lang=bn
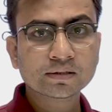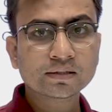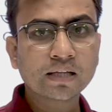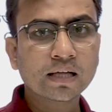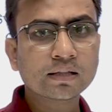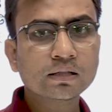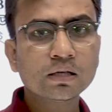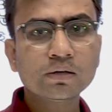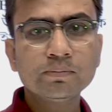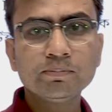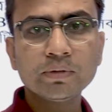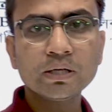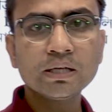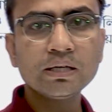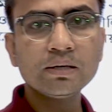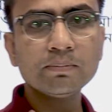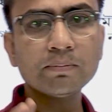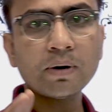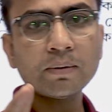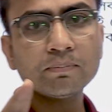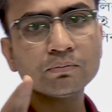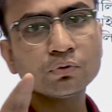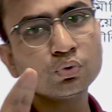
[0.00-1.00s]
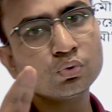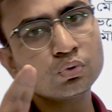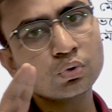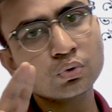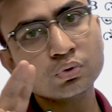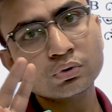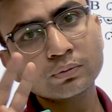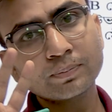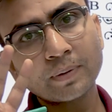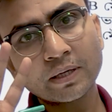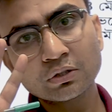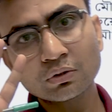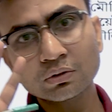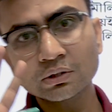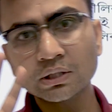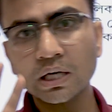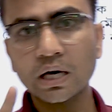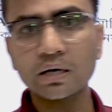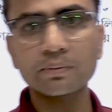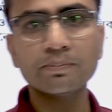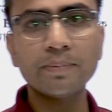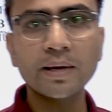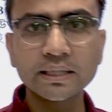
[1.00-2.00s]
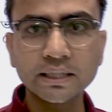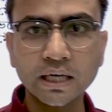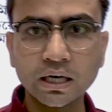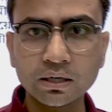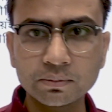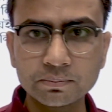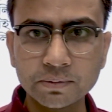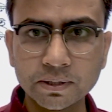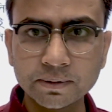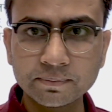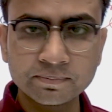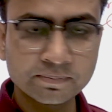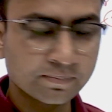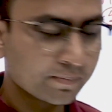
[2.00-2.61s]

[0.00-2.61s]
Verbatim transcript: তাদের মিনিমাম দুটো উৎপাদক থাকবেই থাকবে